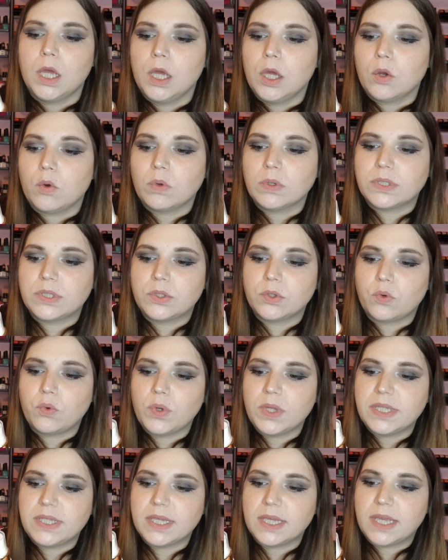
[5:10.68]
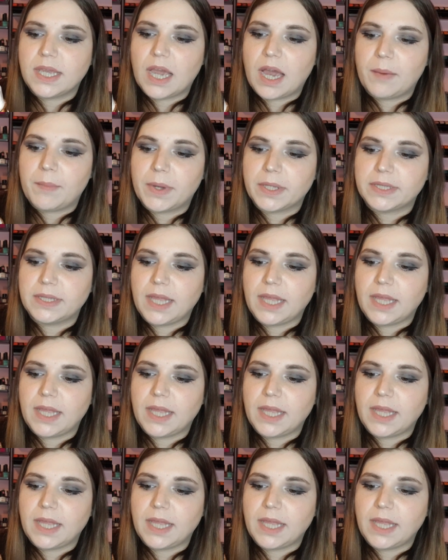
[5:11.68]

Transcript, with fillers: Questo qui si chiama